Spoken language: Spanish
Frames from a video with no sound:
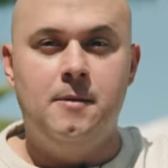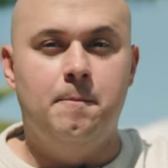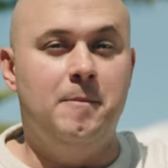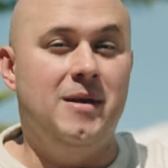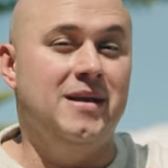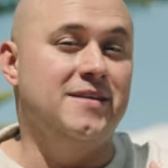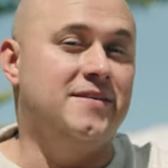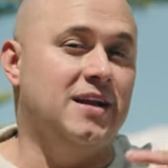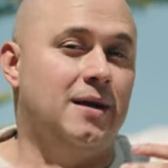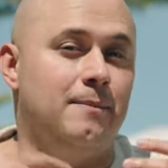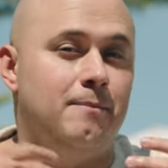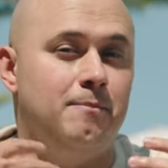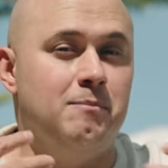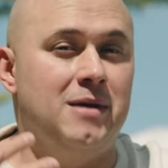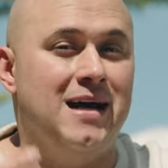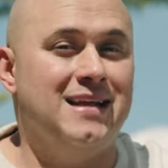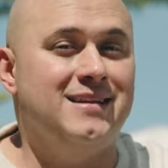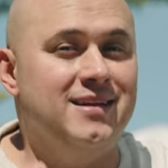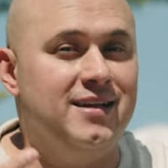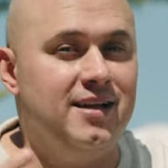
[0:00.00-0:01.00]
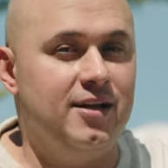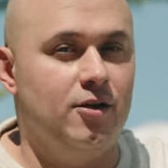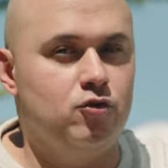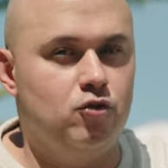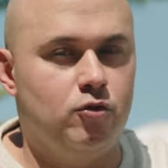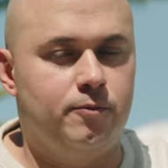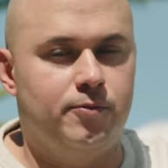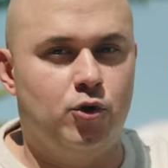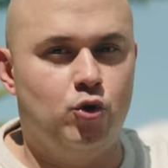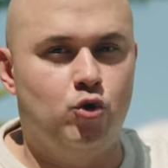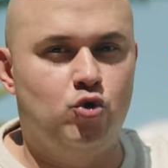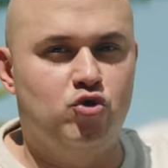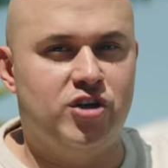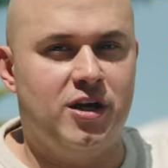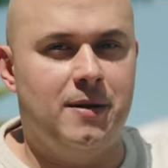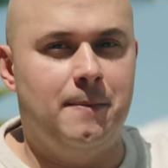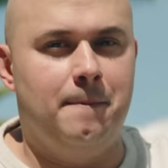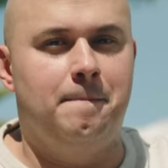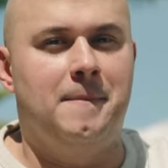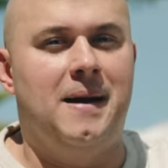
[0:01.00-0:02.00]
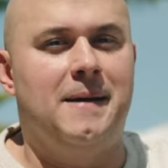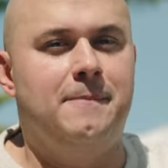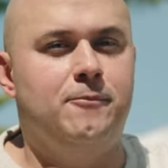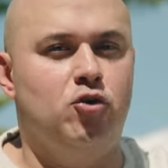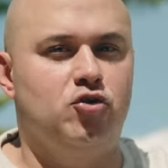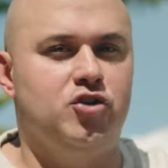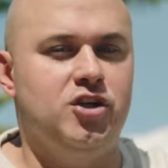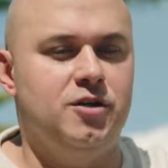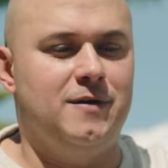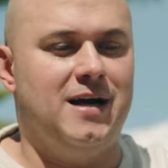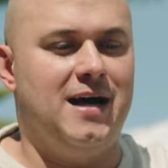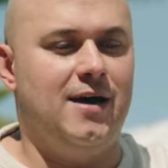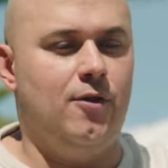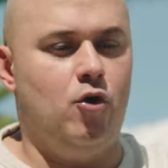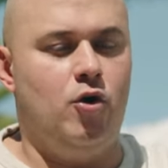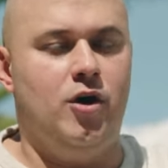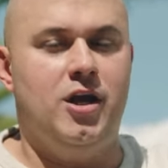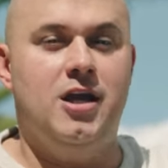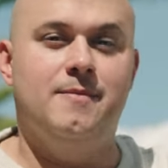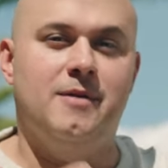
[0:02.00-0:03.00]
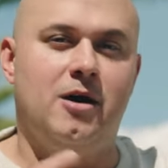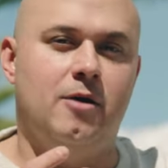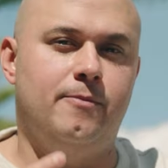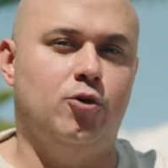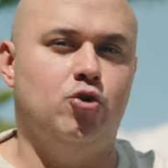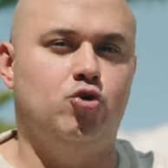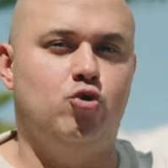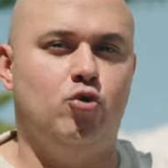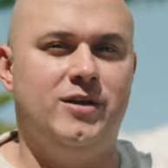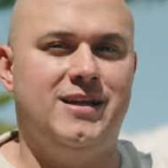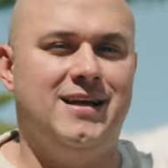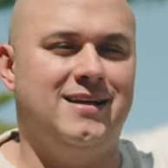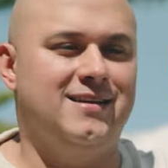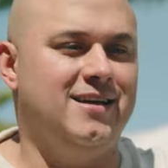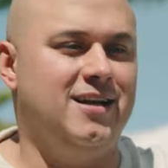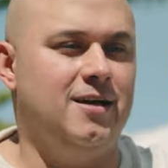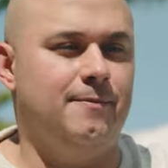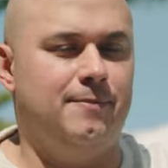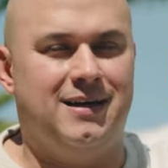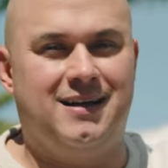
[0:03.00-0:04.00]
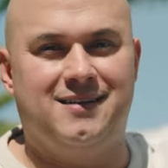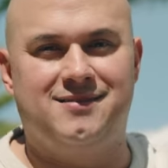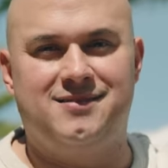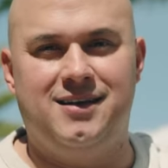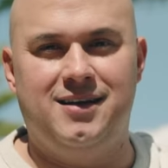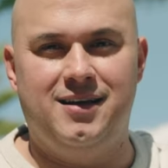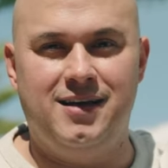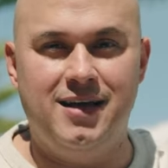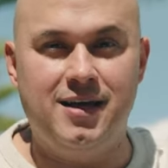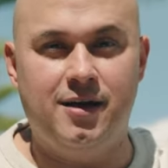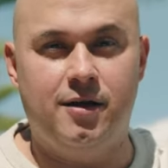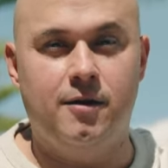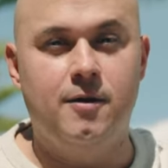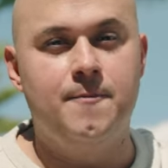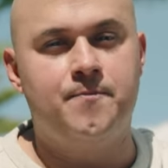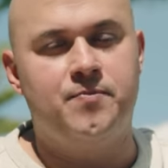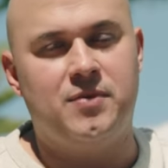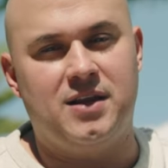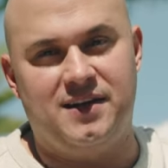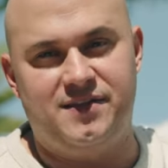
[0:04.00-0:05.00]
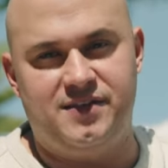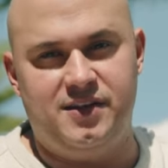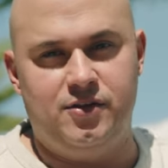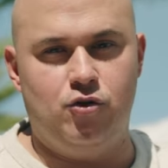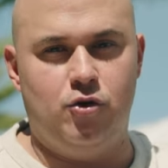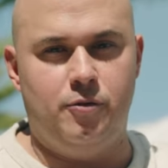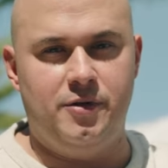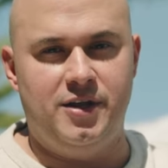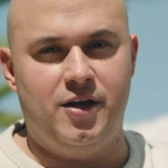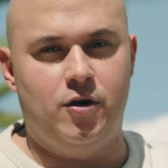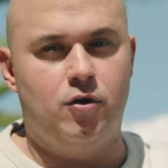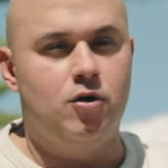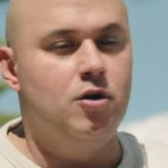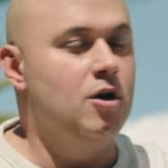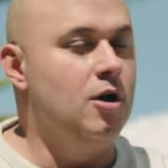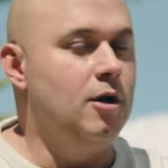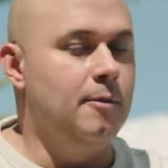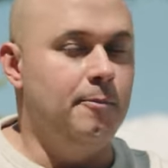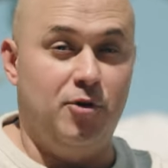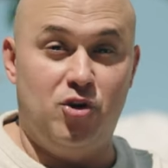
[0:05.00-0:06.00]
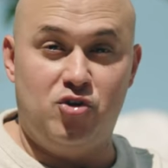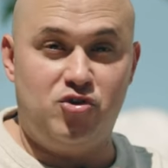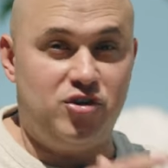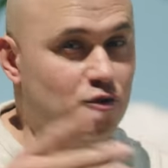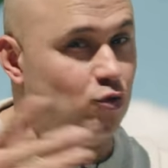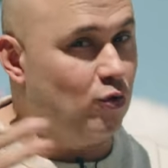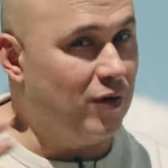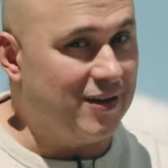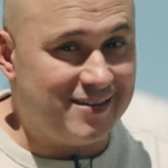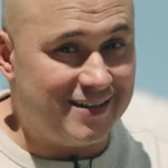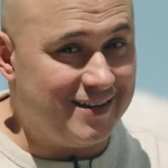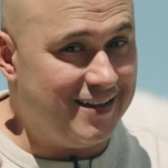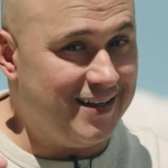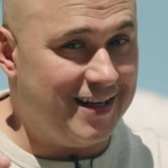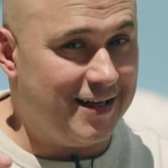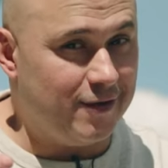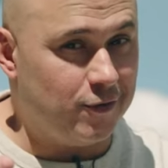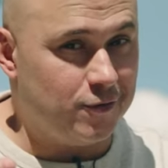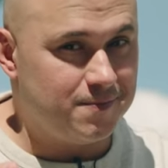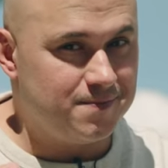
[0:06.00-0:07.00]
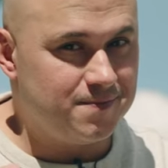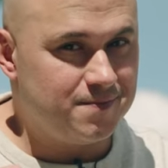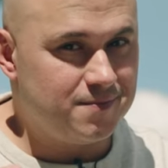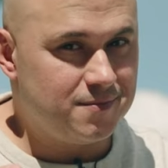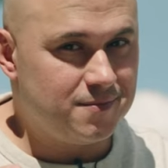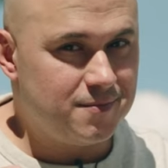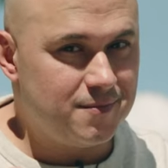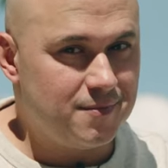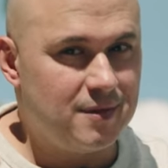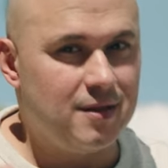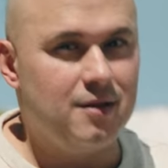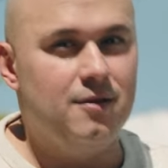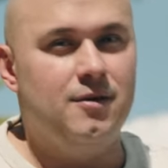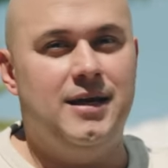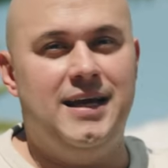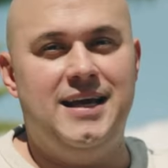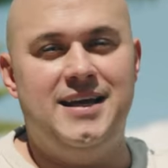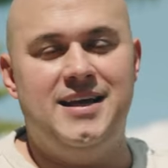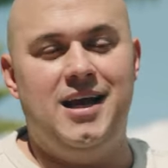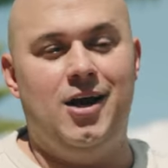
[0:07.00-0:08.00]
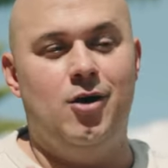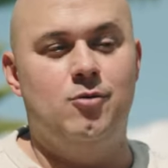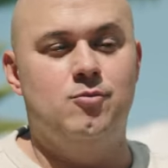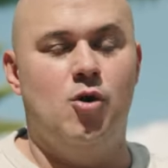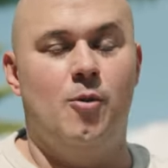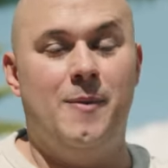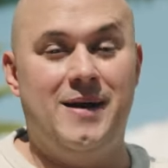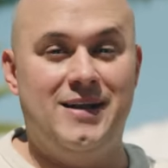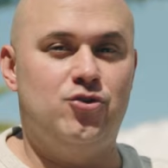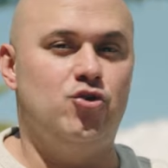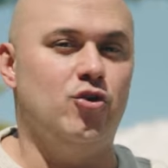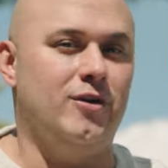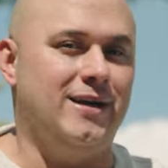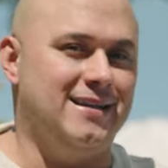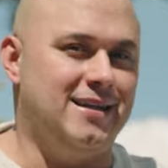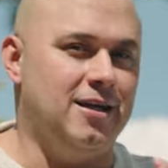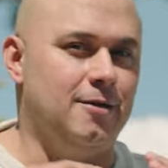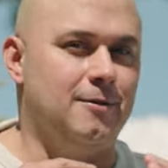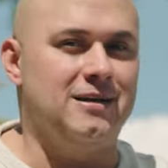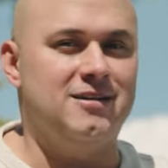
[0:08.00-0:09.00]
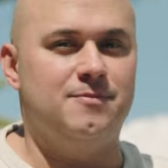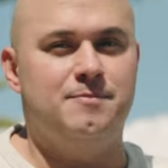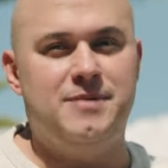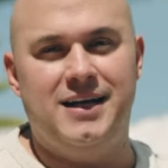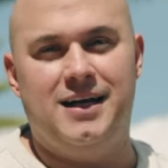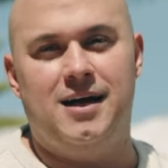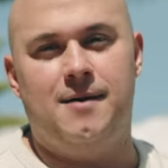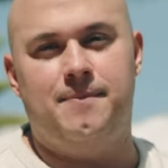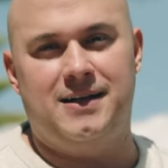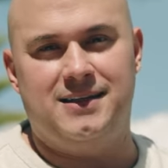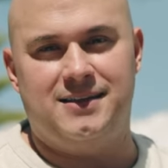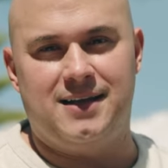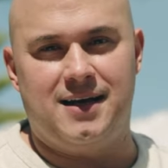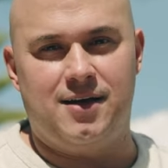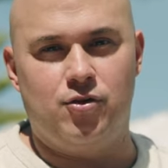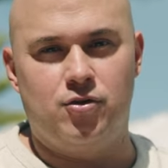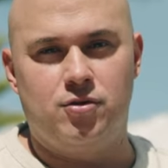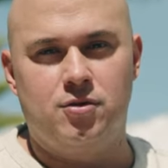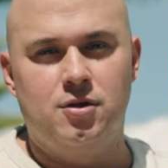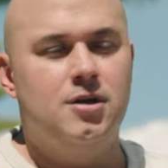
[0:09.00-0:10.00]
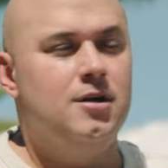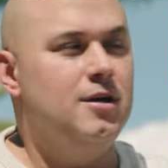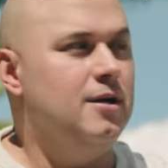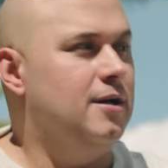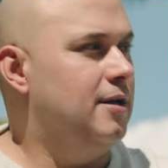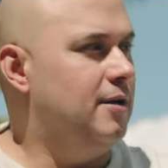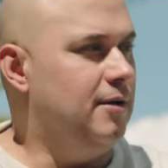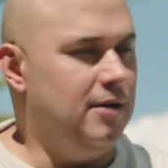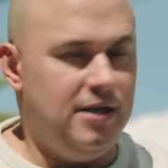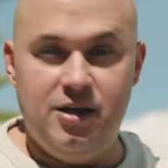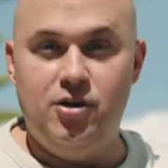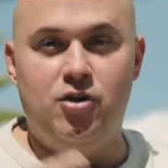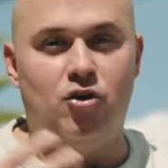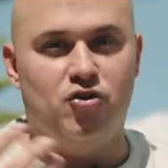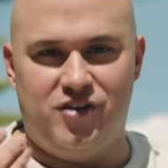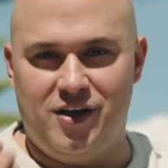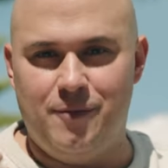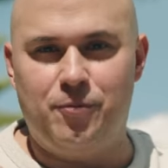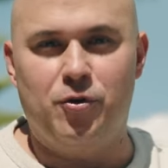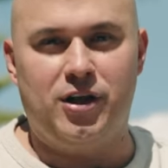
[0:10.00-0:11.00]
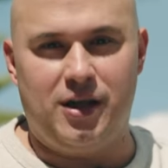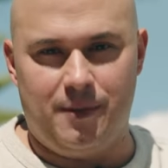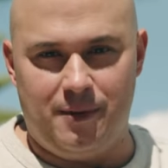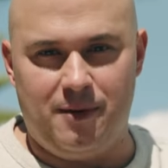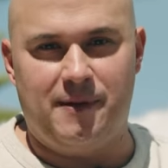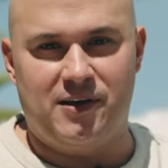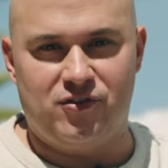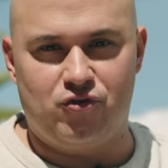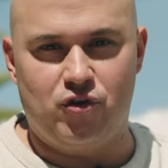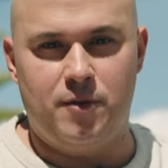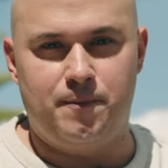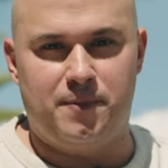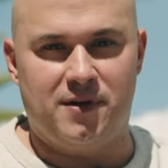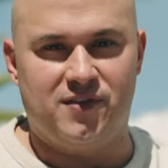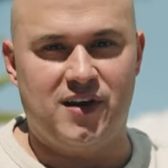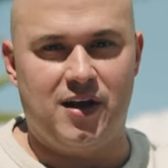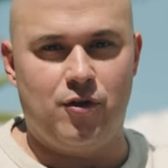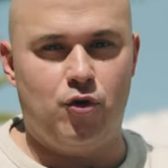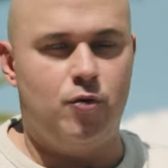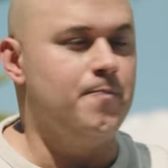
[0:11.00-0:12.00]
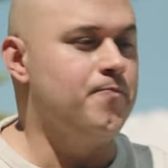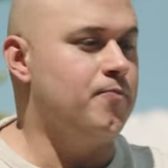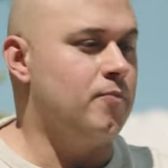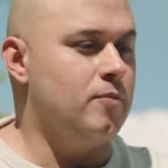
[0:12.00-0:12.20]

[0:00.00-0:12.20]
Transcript: Mientras más dinero tú produces, más motivado y más oportunidad tienes para seguir haciendo videos. Pero si tú no haces dinero y llega un momento que te vas bien apretado, y lo sé porque me pasó en el pasado,